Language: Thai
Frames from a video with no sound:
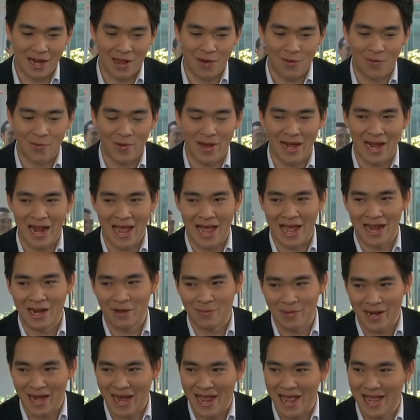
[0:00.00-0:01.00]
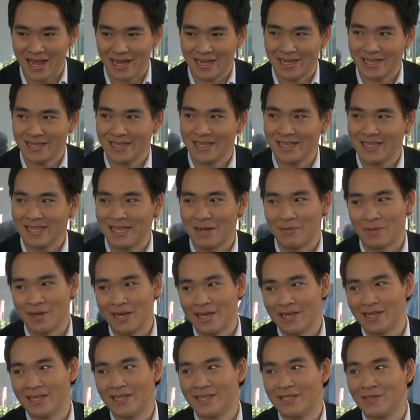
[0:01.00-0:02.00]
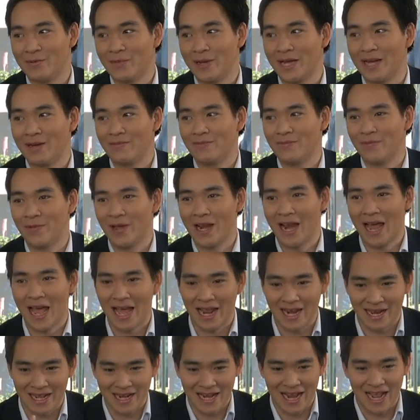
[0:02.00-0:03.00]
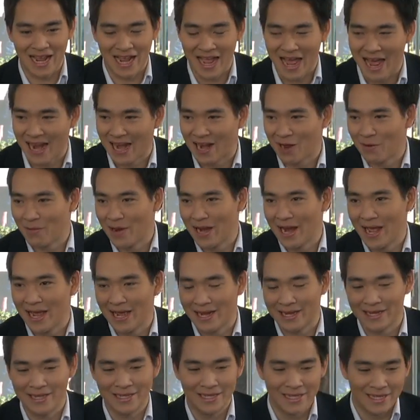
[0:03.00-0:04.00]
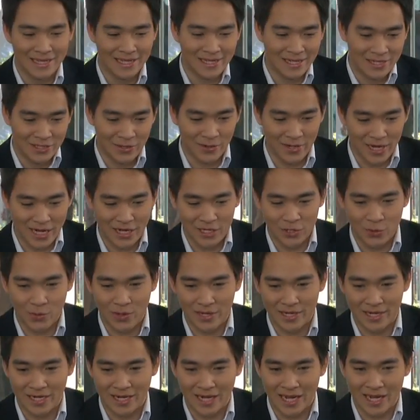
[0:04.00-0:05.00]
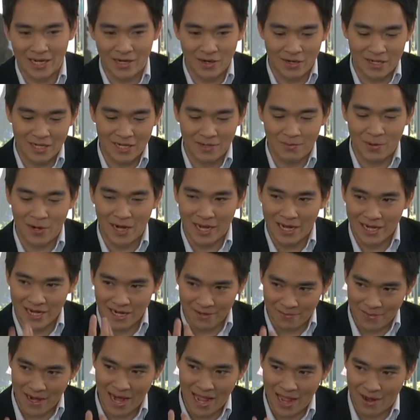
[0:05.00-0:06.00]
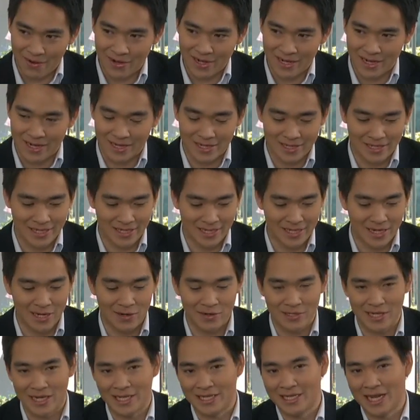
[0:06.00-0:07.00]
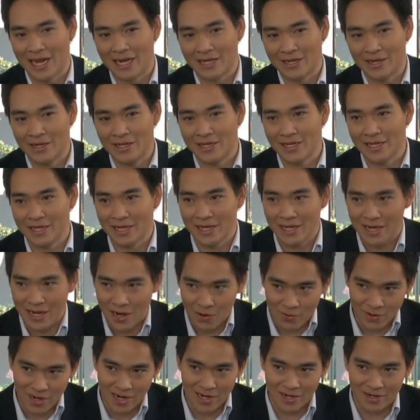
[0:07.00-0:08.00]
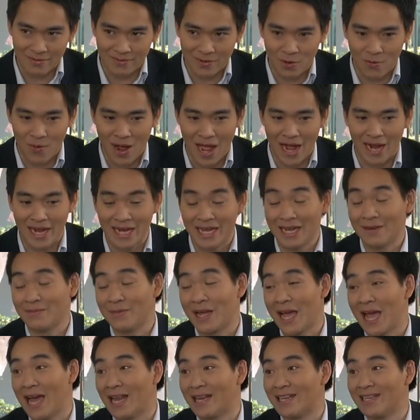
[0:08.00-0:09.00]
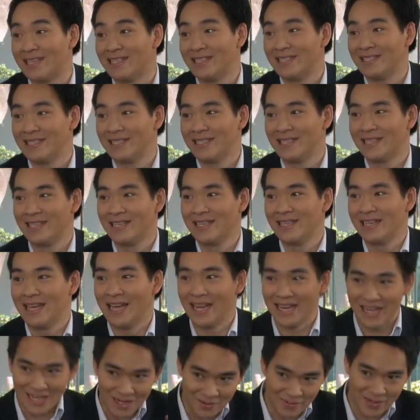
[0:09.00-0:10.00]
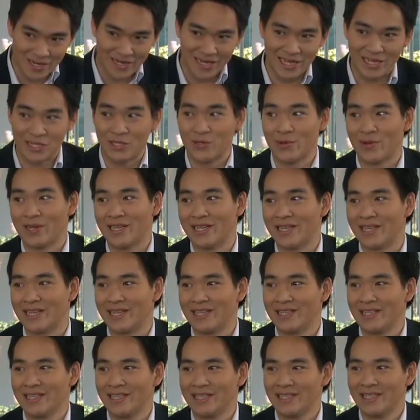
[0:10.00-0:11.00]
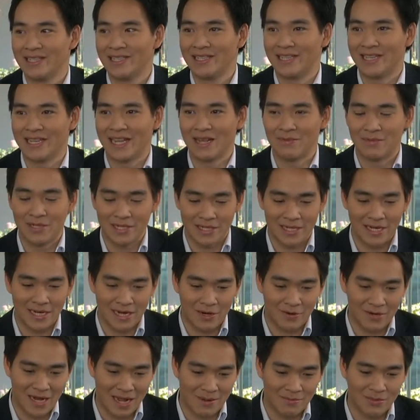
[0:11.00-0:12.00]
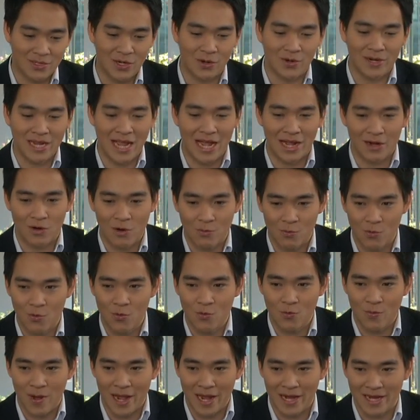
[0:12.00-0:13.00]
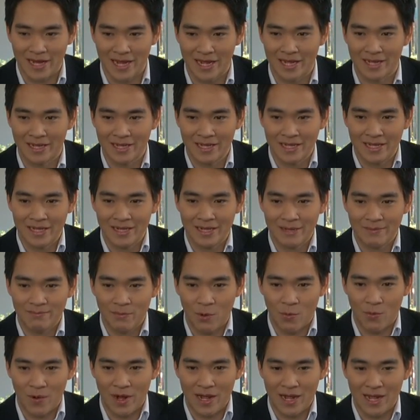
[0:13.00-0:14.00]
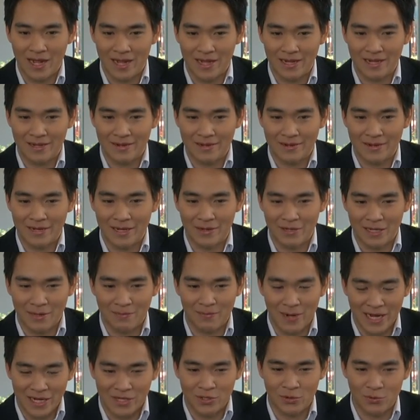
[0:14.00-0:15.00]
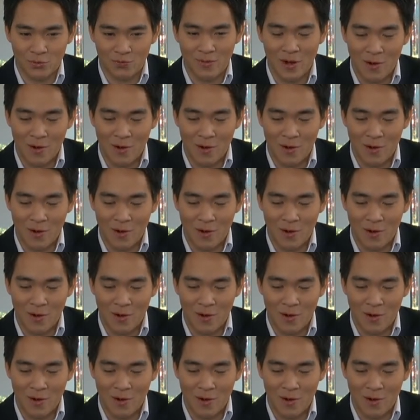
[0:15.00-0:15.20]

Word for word: เอาเวลาเราไปแลกกับเงินถูกไหมครับเวลาและแรงงานเราไปแลกส่วนอีกส่วนหนึ่งอ่ะก็คือพอได้เงินมาแล้วเนี่ยสิ่งที่เราจัดสรรก็คือเอาเงินมาวางให้ทำงานอันนี้ก็เป็นอีกส่วนหนึ่งนะครับซึ่งถ้าเราทำสองอย่างควบคู่ไปเนี่ยผมว่าเราจะไปสู่เป้า